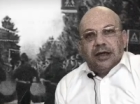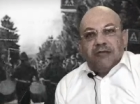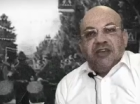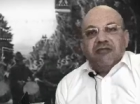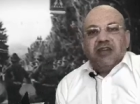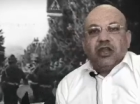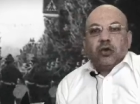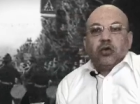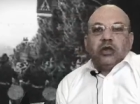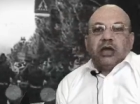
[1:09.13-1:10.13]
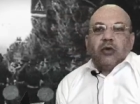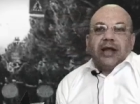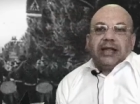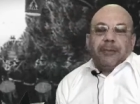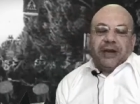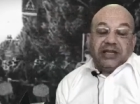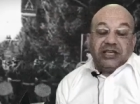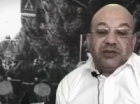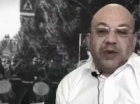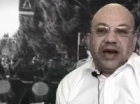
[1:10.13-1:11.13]
Vi invito tutti quanti a
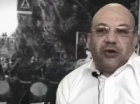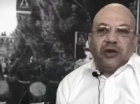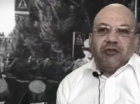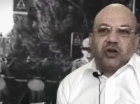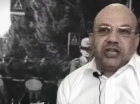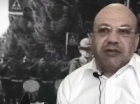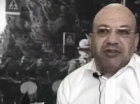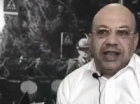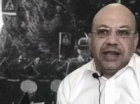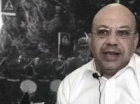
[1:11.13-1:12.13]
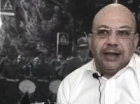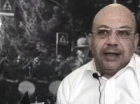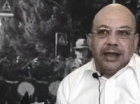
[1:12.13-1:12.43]
partecipare con i vostri figli,